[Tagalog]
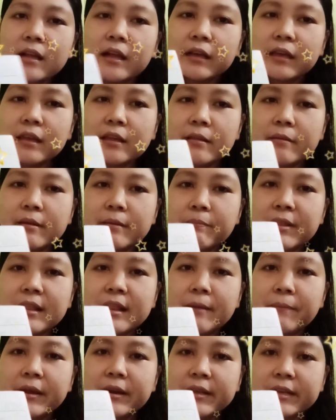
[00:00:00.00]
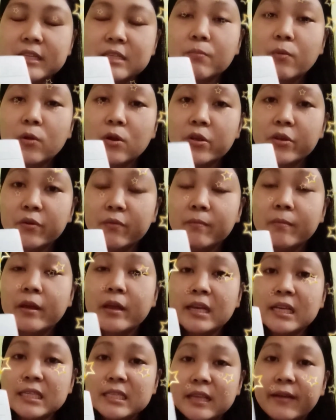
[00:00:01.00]
aking pinilapan is volume
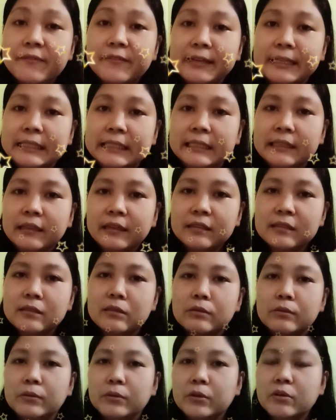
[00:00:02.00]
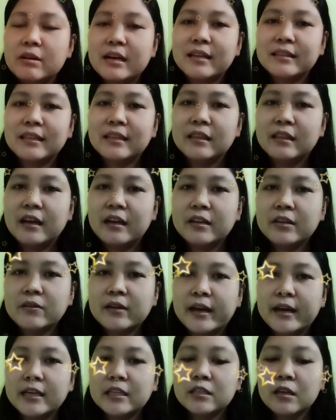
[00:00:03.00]
7. So, yun lang tatandaan nyo
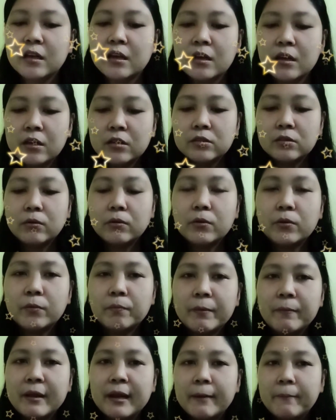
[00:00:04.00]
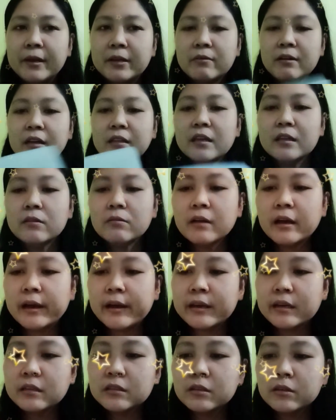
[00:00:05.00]
guys. So, pipilapan nyo lang dito
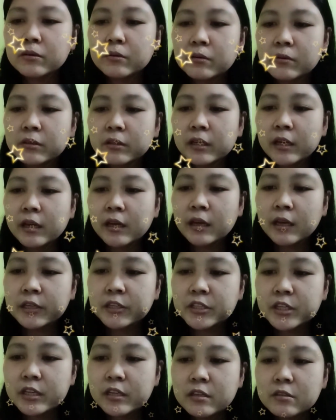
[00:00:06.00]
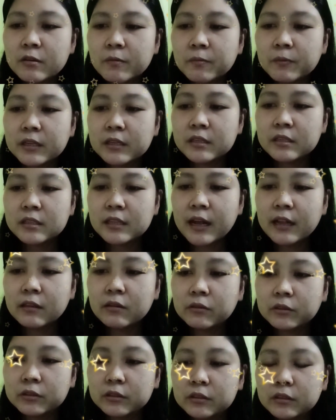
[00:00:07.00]
guys yung change of
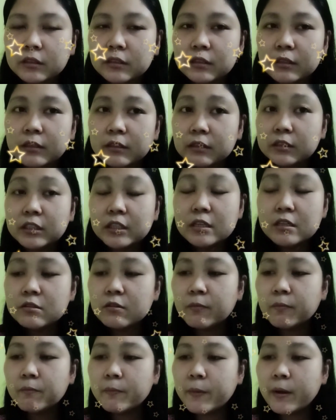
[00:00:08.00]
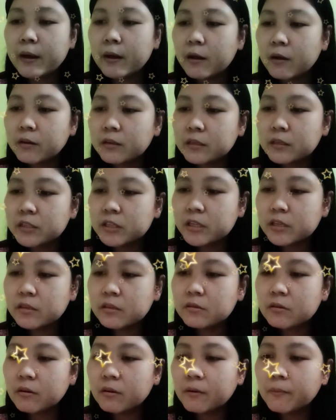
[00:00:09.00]
status, change of
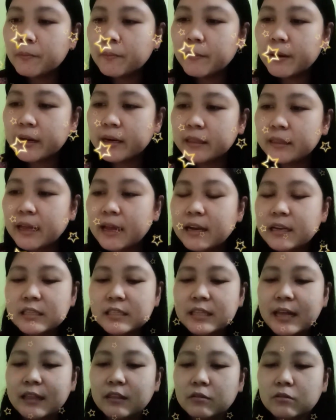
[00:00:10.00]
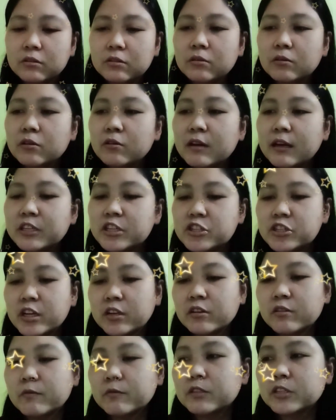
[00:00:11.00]
change of marital status. So, yun ang check
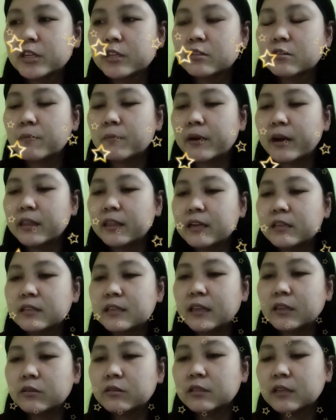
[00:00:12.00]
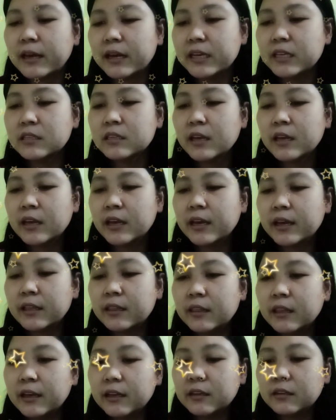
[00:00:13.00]
nyo, change of marital status guys.
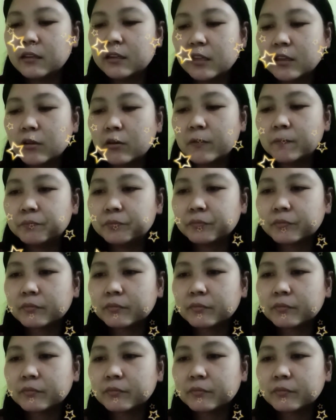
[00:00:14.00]
And then, ito,